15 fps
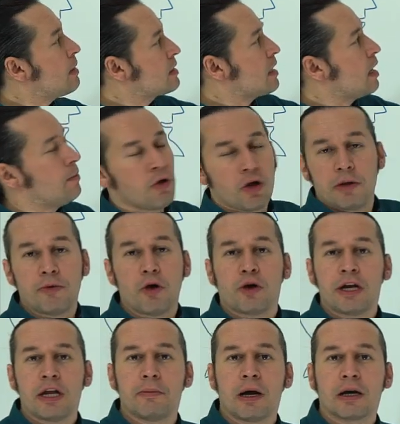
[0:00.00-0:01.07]
Mesela böyle bir
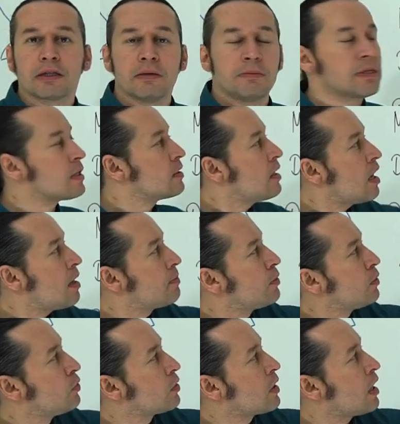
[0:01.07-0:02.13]
örneğe baktığımızda ne
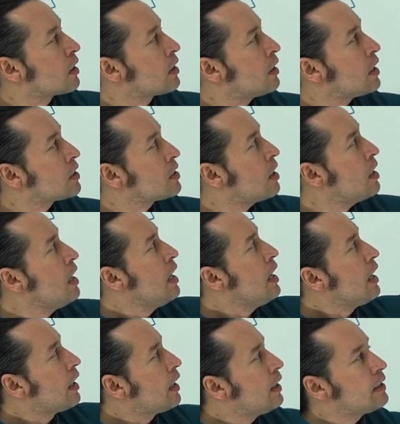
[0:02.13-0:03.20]
yapıyorduk arkadaşlar?
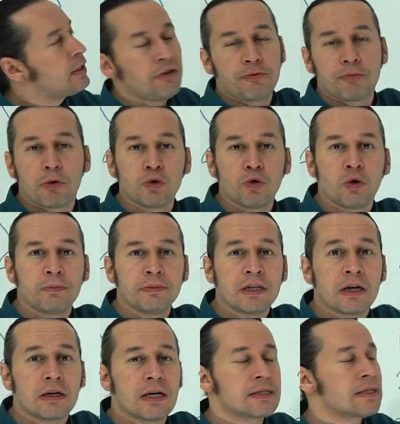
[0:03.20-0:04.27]
Relatif
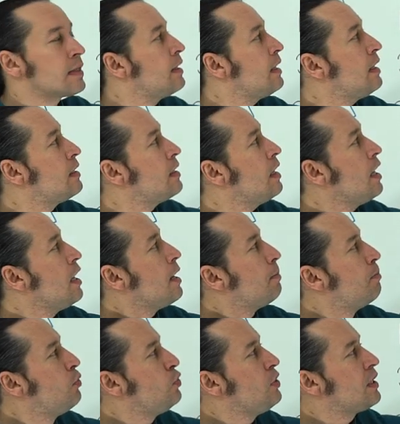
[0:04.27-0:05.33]
pronomundan kasıt neydi?
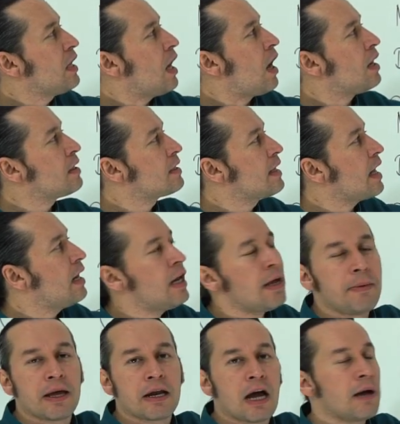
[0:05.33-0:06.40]
Buradaki
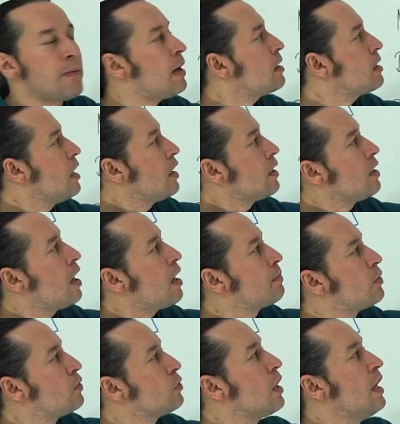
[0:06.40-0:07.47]
artikelle beraber ne
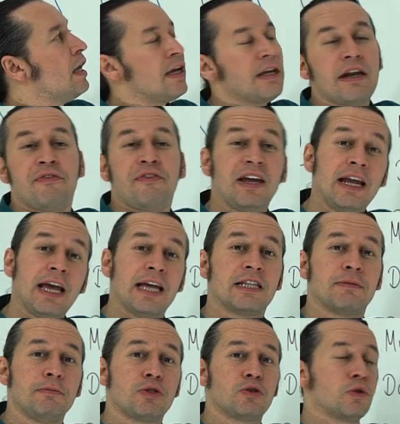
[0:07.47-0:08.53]
yapıyorduk? Refere
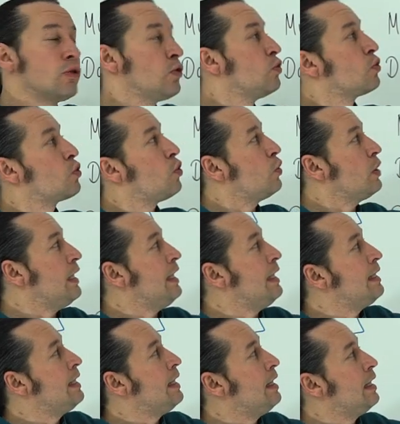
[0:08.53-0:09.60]
etmiş oluyorduk o
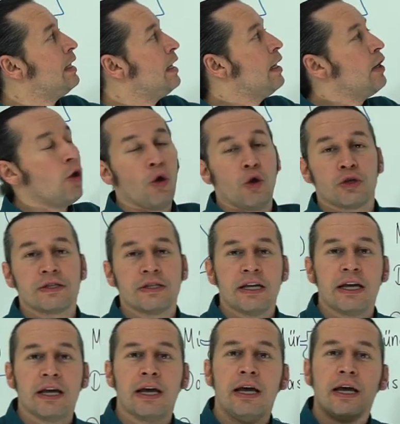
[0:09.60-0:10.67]
ilgili
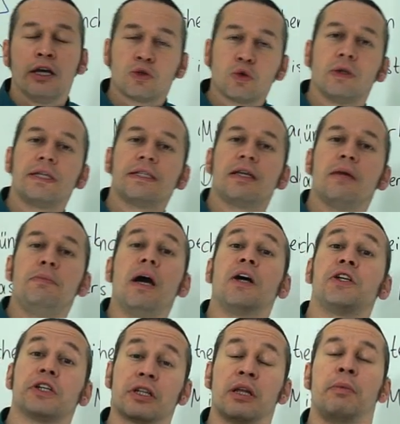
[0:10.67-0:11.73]
özneye. Dolayısıyla bir
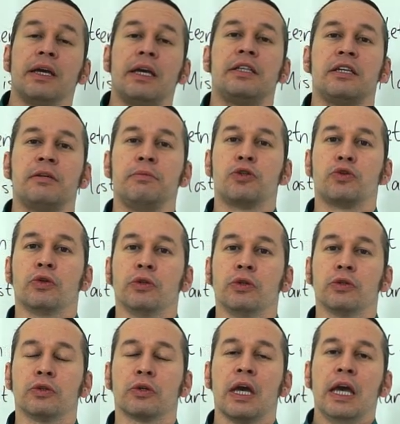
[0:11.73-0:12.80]
açıklama getirmiş
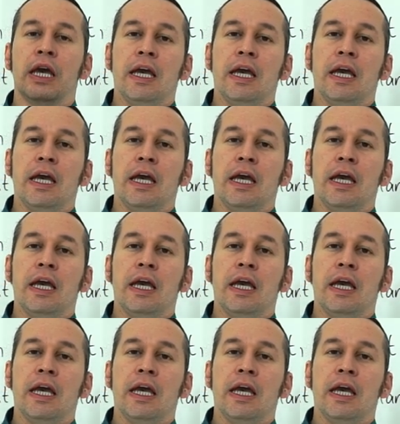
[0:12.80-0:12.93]
oluyorduk.